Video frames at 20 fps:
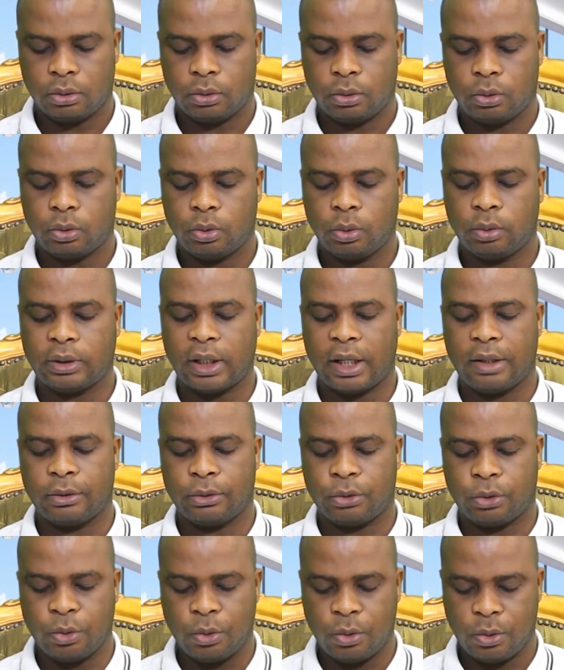tout
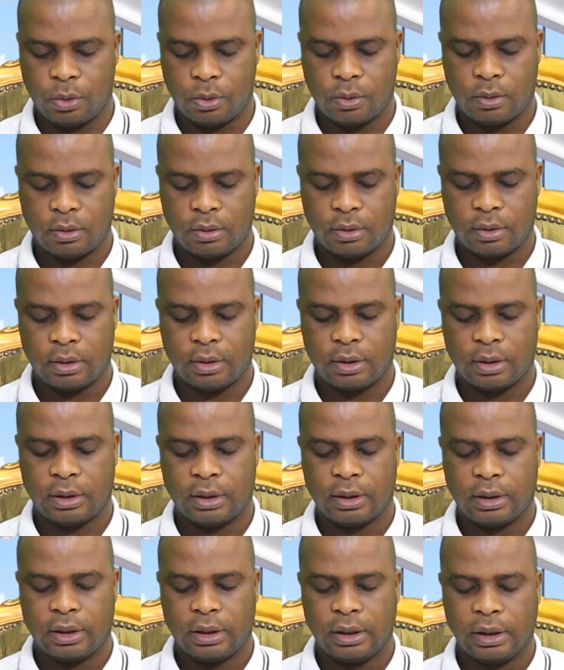alentour
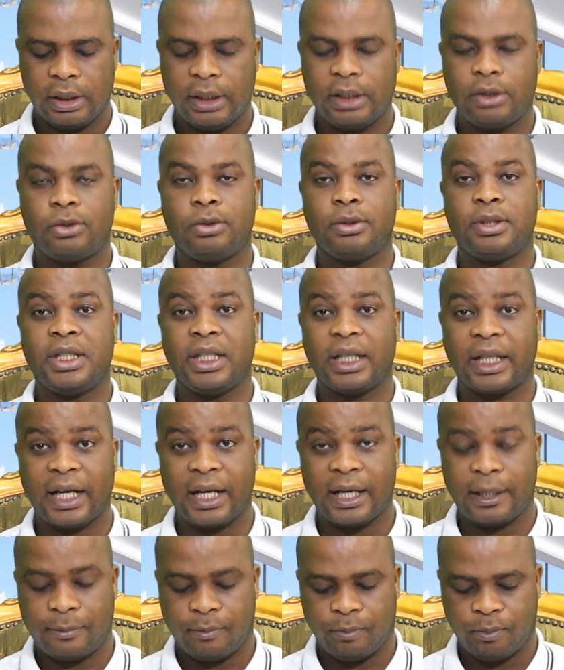et tu
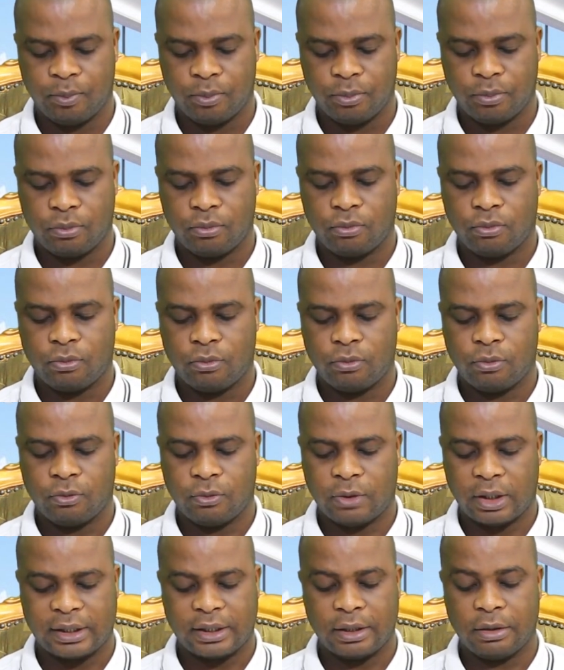diras,
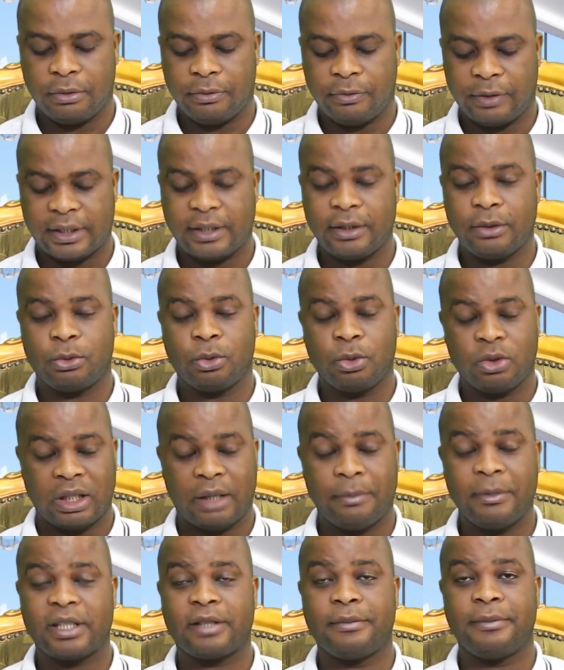voici le verset 12 la
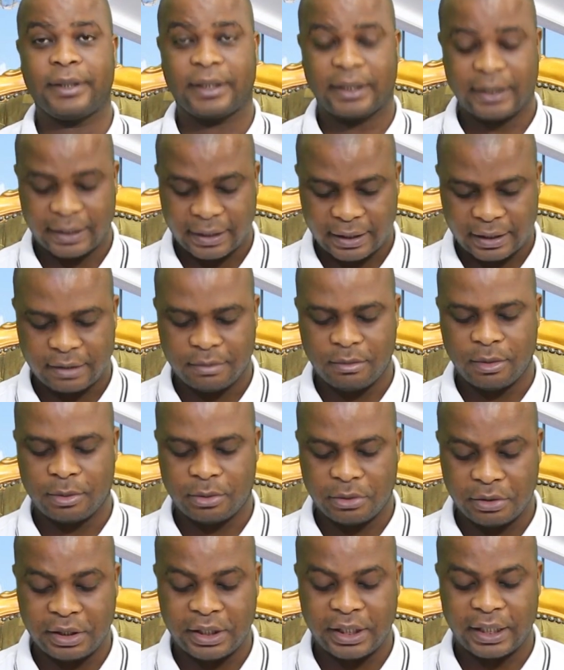mais qui m'intéresse même,
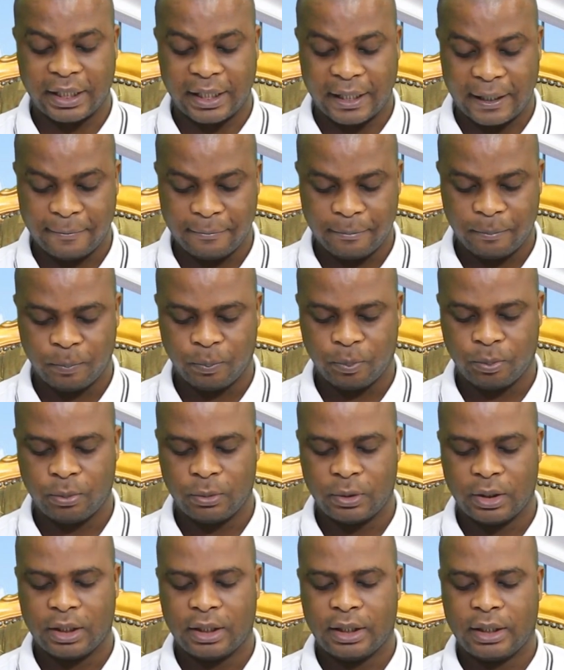tu diras,
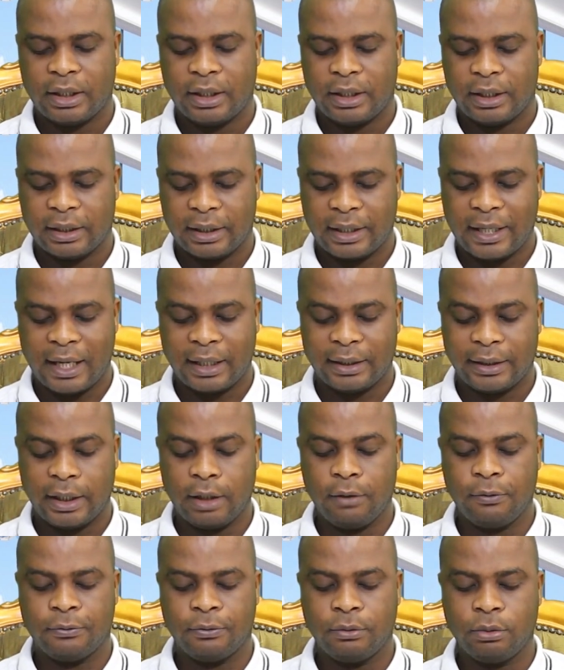
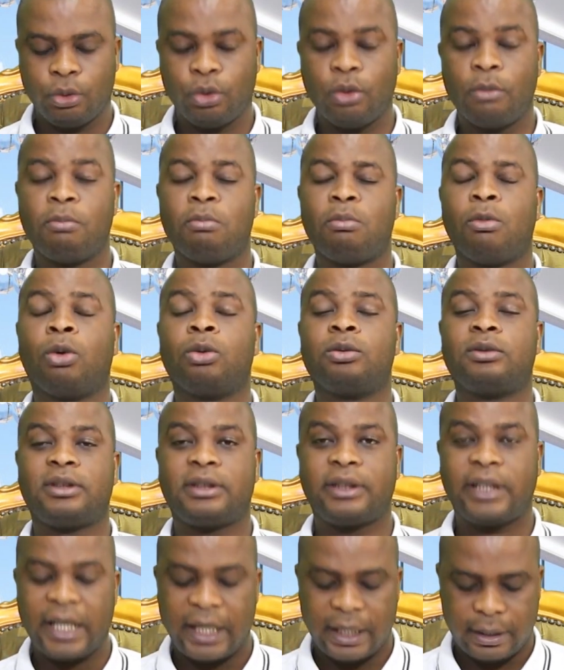gardez-vous de
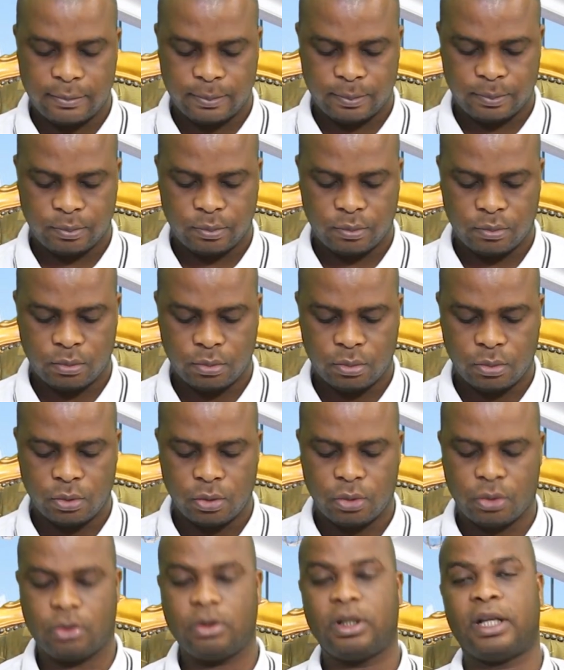monter
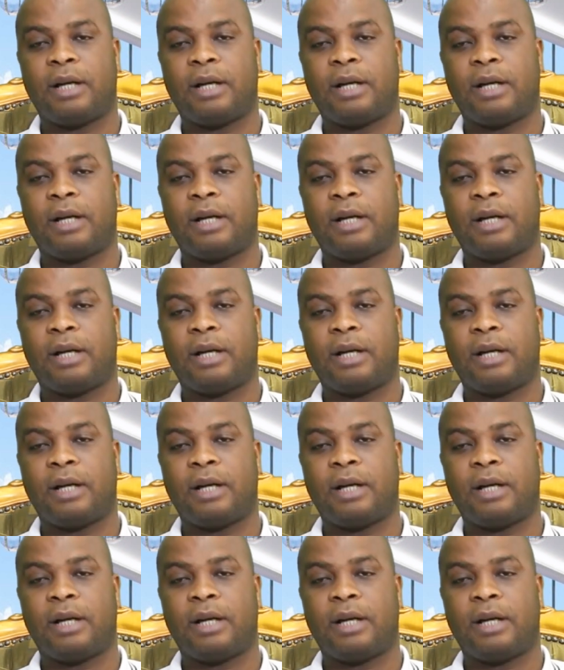sur la